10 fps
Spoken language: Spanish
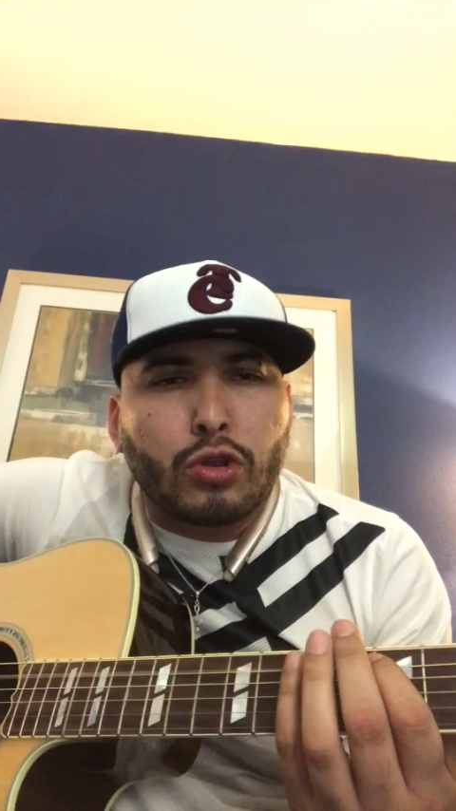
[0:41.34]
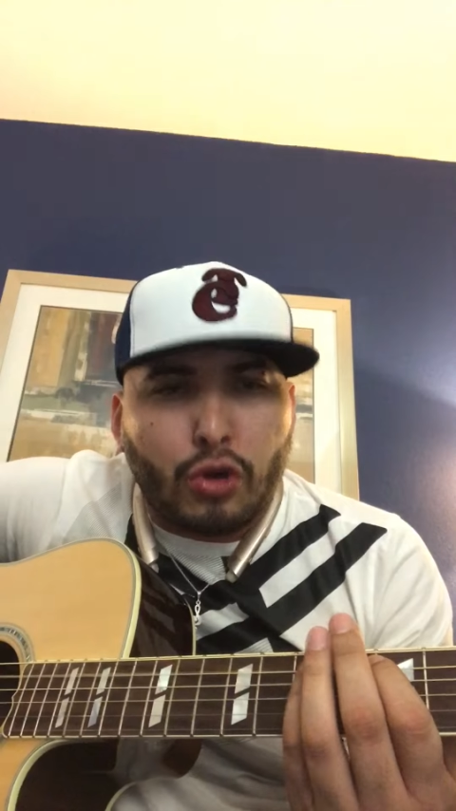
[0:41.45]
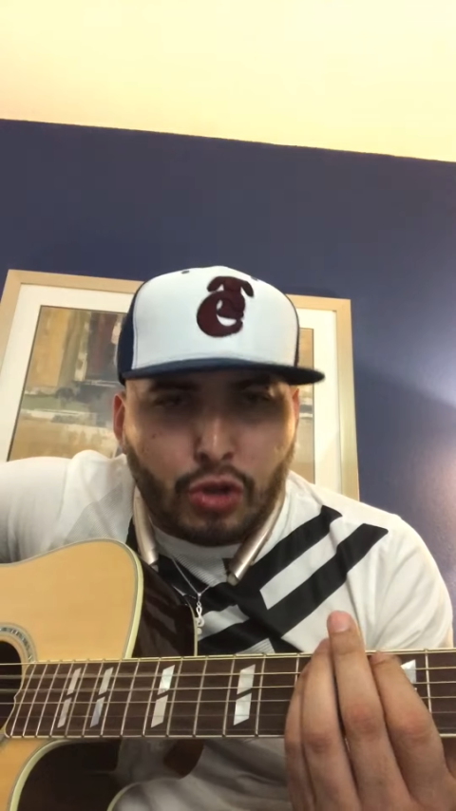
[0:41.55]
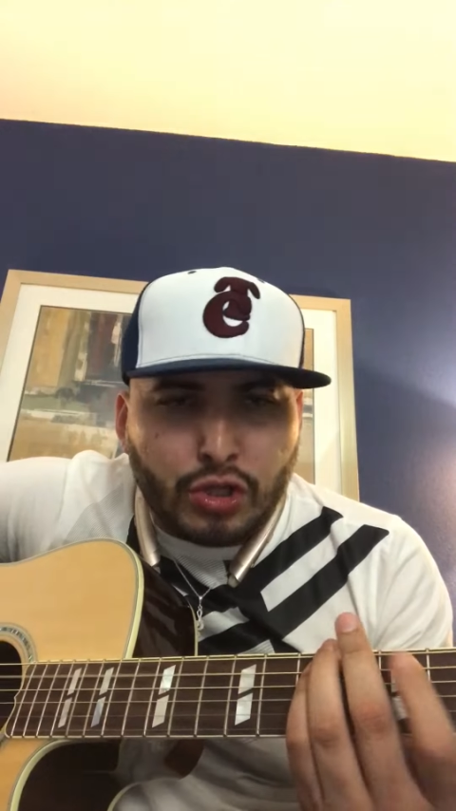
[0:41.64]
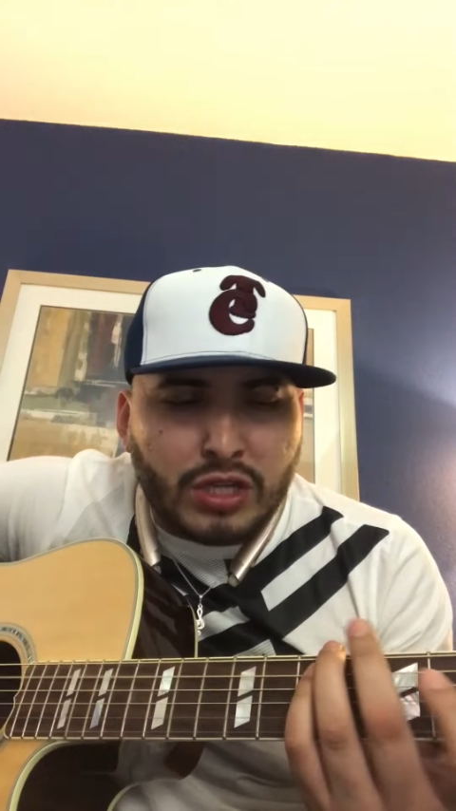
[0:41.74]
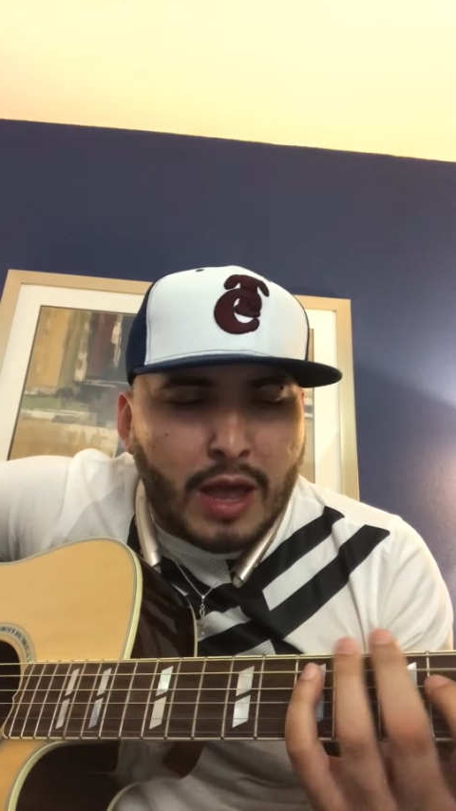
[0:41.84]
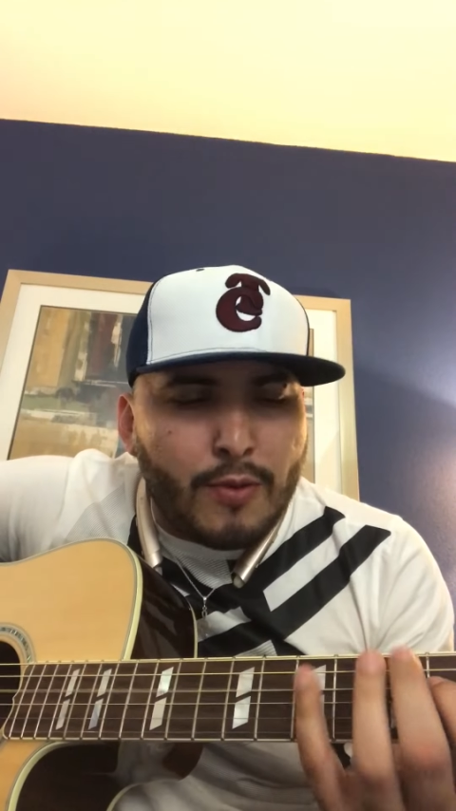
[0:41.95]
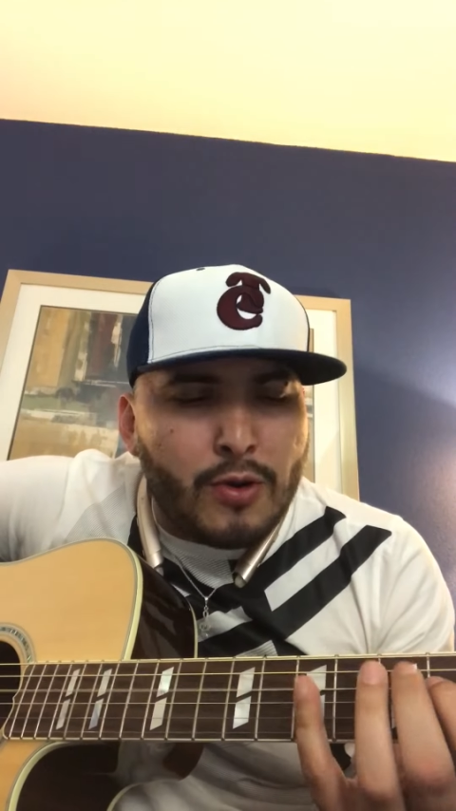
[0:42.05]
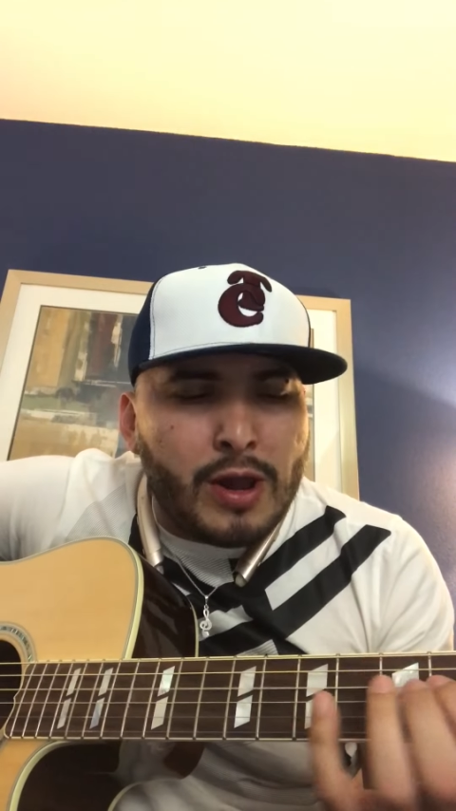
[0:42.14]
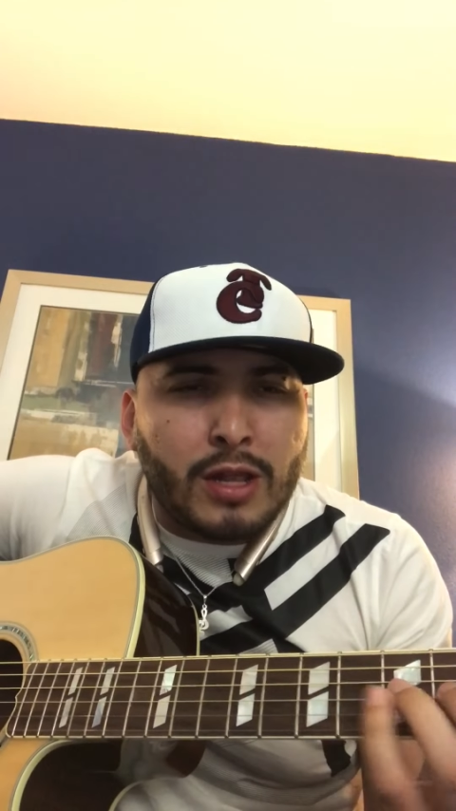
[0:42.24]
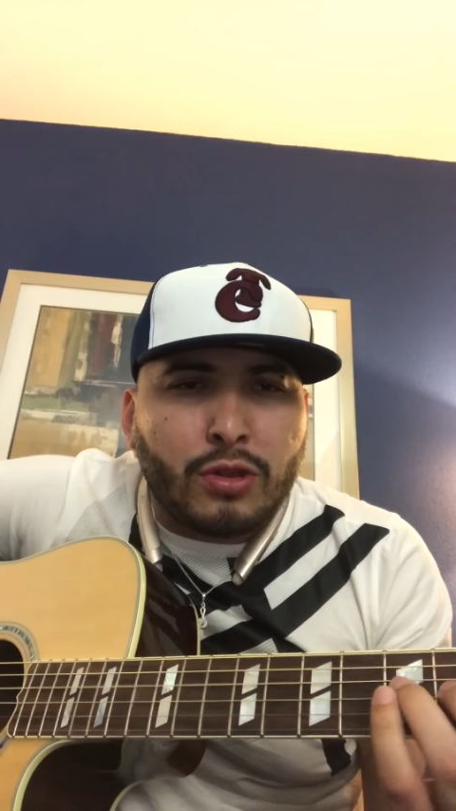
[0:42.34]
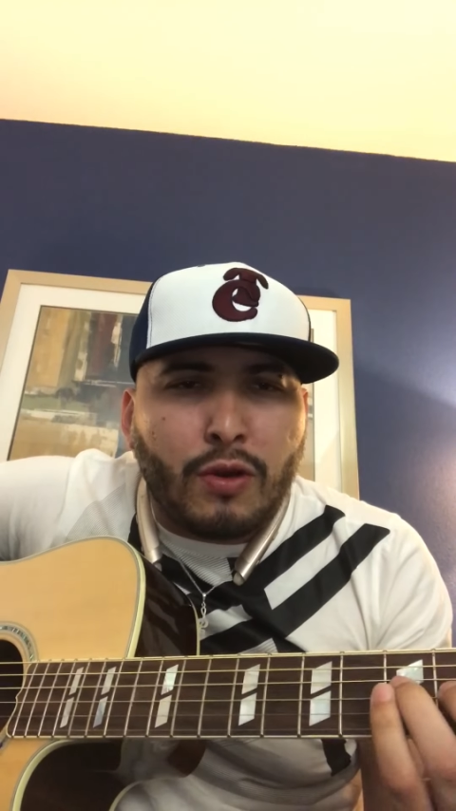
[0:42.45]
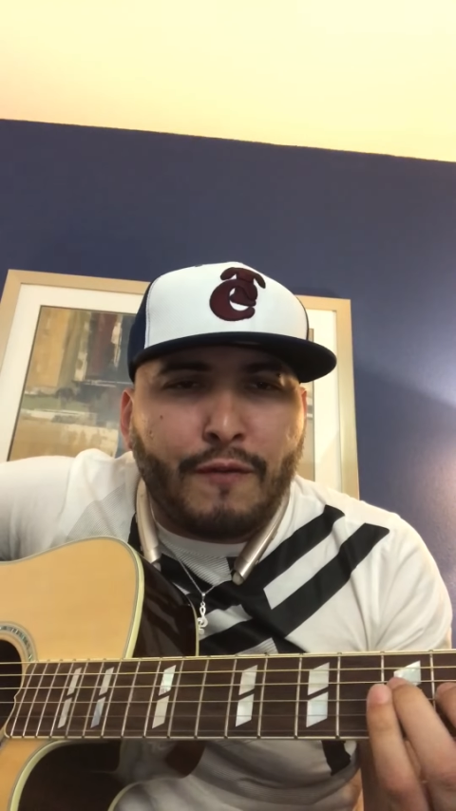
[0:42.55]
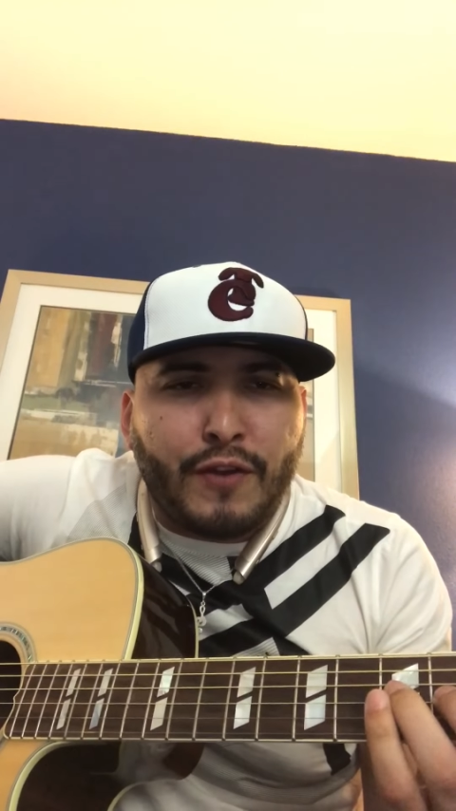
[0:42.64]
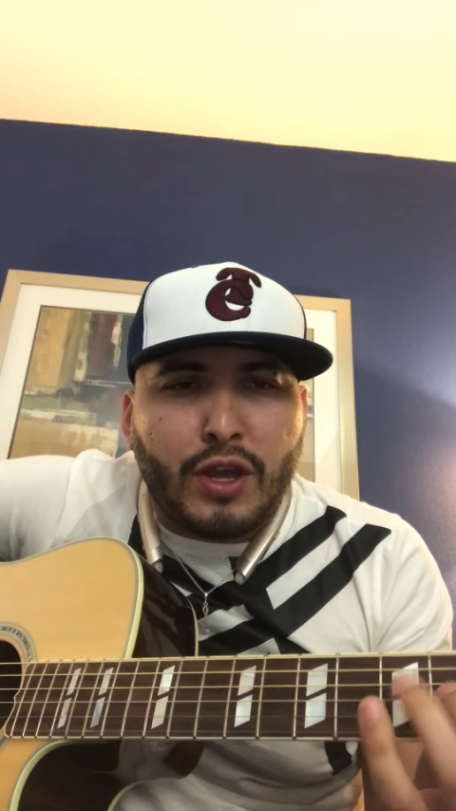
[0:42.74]
Todo se ha
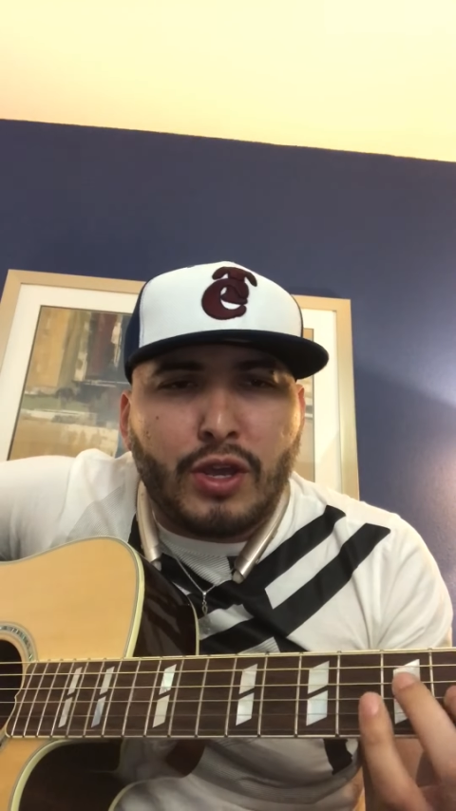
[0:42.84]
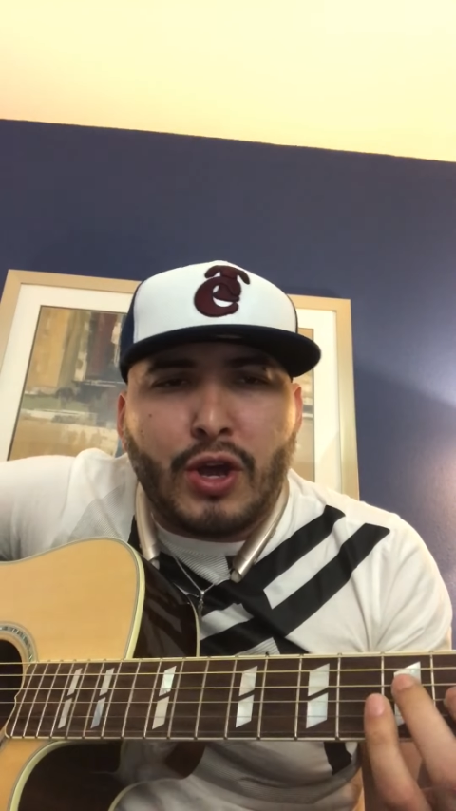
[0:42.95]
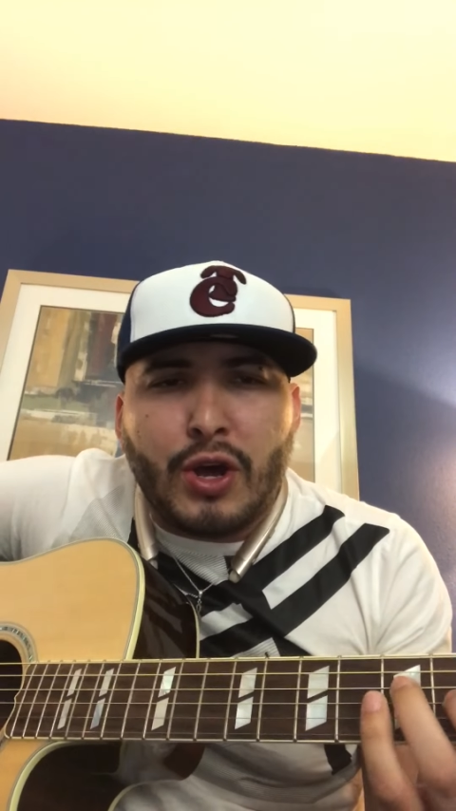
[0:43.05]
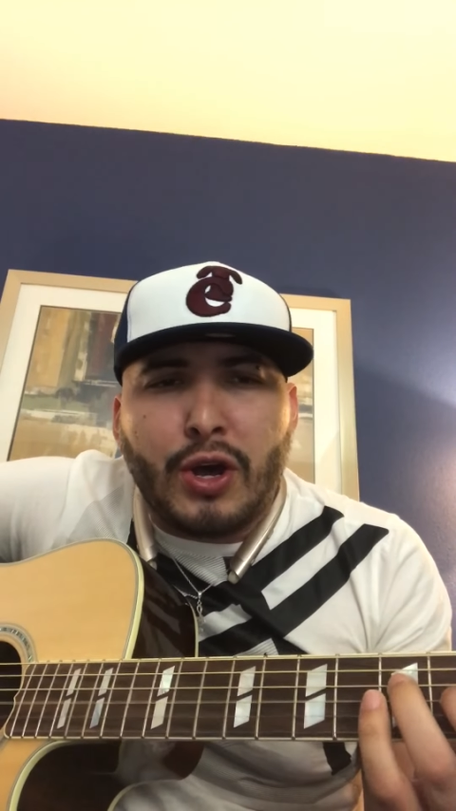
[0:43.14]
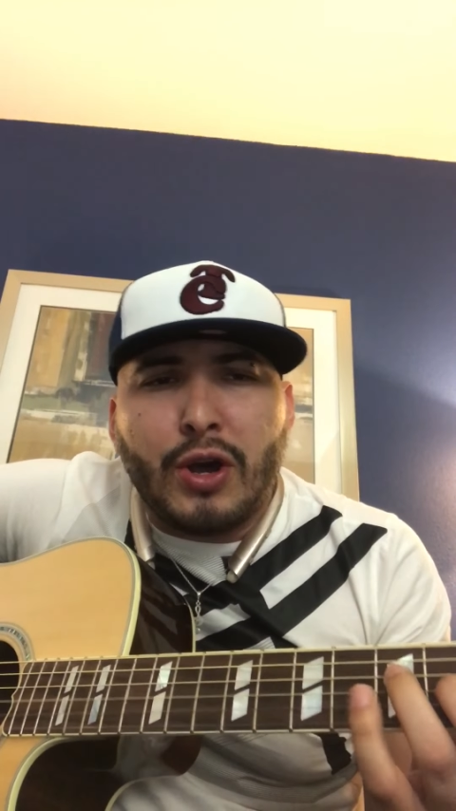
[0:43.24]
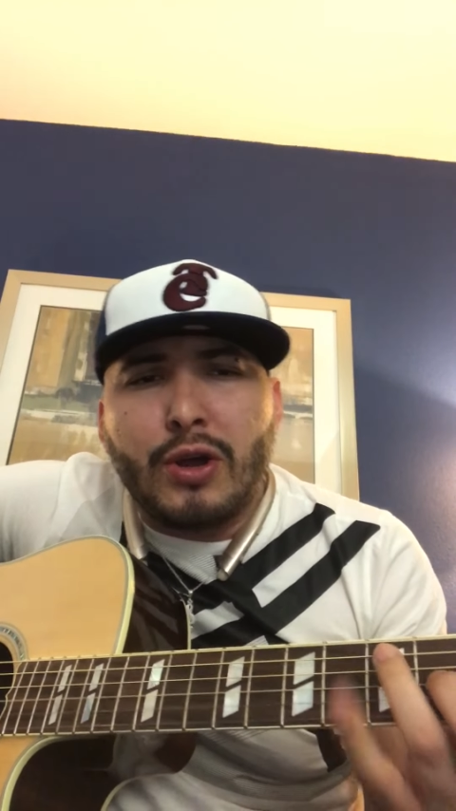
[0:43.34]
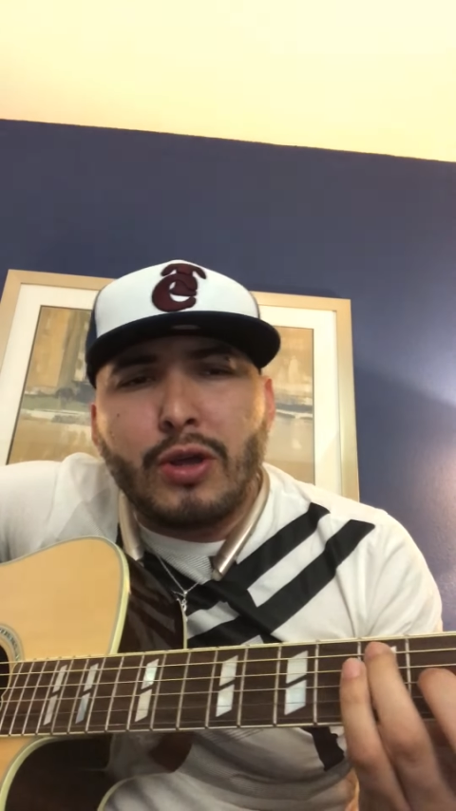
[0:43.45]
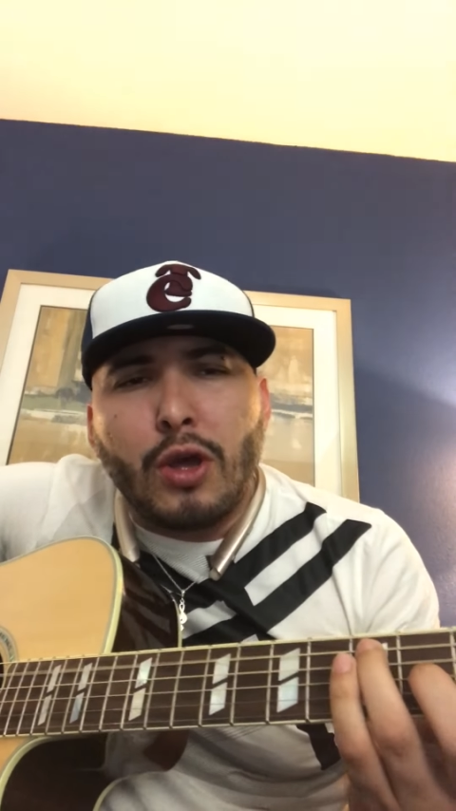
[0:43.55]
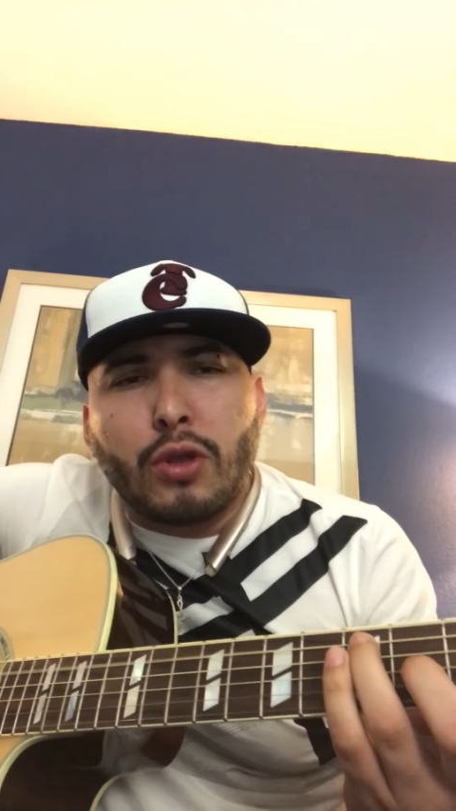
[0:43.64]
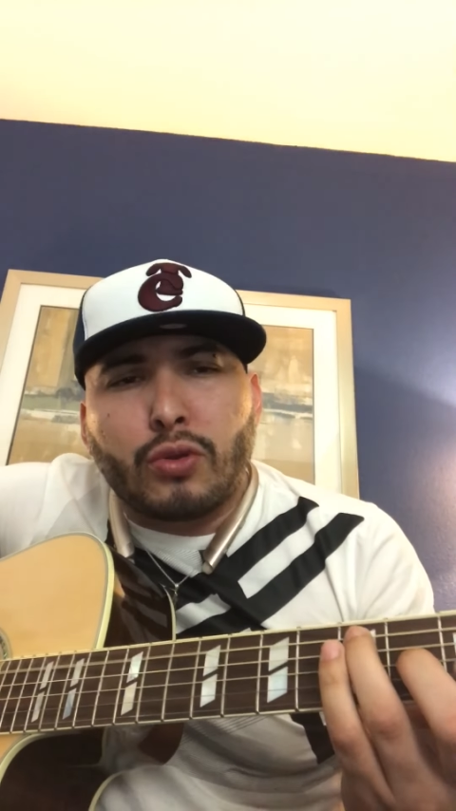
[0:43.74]
vuelto frío,